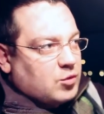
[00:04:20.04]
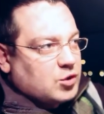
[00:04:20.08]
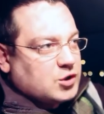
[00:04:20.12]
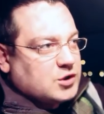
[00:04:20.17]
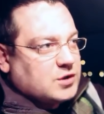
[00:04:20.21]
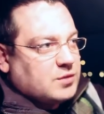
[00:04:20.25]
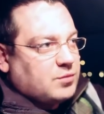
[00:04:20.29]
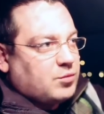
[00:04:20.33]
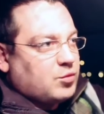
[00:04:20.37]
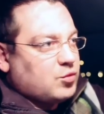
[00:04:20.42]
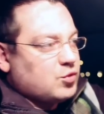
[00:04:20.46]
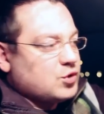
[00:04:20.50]

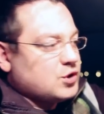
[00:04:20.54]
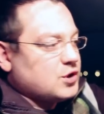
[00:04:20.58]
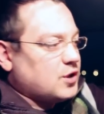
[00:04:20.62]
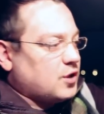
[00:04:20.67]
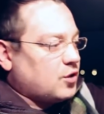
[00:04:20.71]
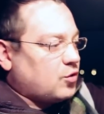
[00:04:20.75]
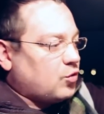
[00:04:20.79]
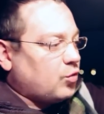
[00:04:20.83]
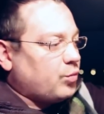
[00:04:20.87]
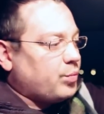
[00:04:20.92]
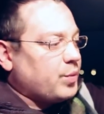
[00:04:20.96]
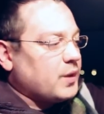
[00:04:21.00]
можно
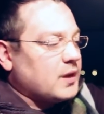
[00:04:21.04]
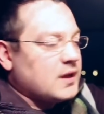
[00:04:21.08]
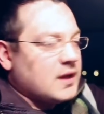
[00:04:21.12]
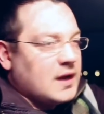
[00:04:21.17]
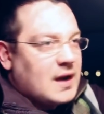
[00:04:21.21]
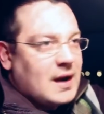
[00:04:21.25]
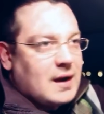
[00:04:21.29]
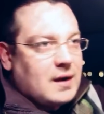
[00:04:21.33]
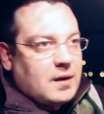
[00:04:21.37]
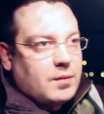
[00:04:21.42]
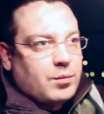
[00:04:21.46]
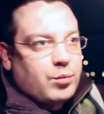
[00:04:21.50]
бушные купить
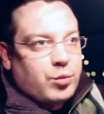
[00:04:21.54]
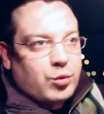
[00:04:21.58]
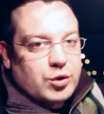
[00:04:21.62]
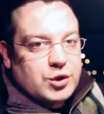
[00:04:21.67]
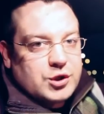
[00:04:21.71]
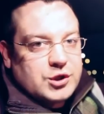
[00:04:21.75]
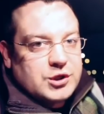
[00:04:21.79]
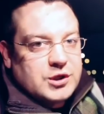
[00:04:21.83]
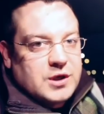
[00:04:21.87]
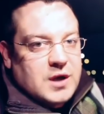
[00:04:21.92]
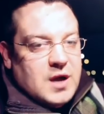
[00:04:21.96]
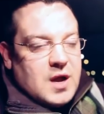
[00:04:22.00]
реально
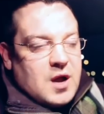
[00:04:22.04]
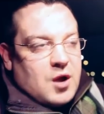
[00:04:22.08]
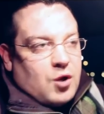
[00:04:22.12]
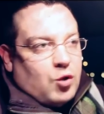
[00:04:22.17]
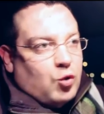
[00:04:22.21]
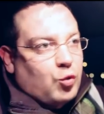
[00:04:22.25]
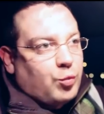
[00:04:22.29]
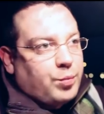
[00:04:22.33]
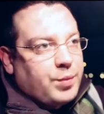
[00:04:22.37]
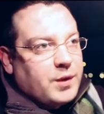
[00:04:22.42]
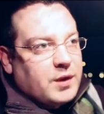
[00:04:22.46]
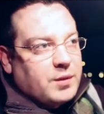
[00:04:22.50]
Porsche.
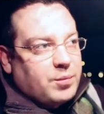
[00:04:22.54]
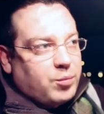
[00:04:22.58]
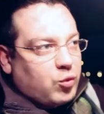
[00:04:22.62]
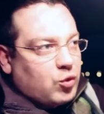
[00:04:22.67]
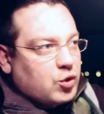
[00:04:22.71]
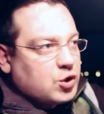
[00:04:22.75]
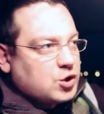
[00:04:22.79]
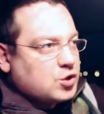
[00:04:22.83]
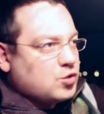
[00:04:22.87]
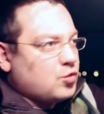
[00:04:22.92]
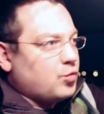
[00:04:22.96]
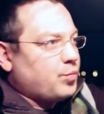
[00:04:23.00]
Купить
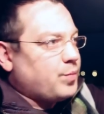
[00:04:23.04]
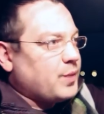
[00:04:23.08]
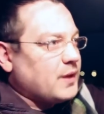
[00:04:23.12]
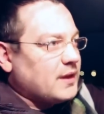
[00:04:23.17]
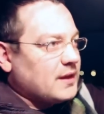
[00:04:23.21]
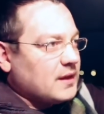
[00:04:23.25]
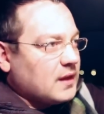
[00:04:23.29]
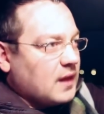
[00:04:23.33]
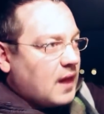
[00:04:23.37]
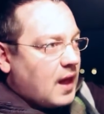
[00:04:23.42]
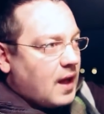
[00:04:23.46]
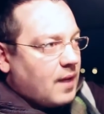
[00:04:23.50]
Porsche,
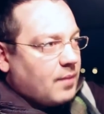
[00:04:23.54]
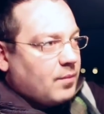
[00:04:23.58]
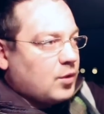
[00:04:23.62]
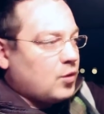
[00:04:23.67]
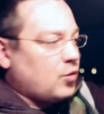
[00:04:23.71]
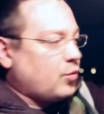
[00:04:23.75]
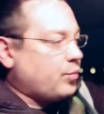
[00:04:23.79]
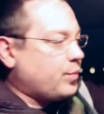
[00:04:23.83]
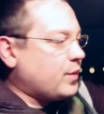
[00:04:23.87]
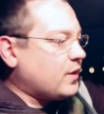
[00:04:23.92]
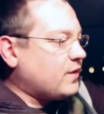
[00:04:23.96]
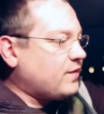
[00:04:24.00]
купить
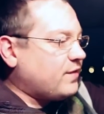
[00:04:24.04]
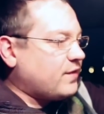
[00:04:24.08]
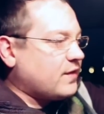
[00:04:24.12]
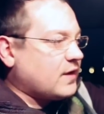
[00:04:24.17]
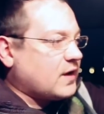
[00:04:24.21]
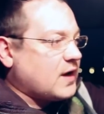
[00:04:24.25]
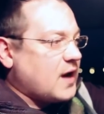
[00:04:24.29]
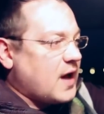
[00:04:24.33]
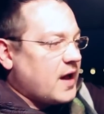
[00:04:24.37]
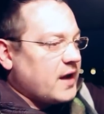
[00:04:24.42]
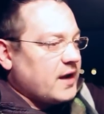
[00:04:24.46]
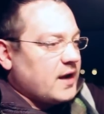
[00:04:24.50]
Lambo, купить
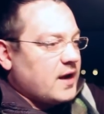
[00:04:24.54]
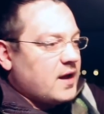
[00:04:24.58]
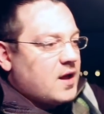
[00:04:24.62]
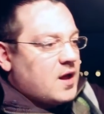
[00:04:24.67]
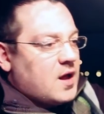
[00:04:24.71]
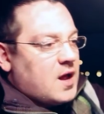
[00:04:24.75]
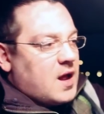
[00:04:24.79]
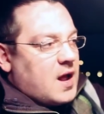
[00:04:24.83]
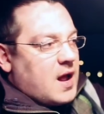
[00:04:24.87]
Ferrari.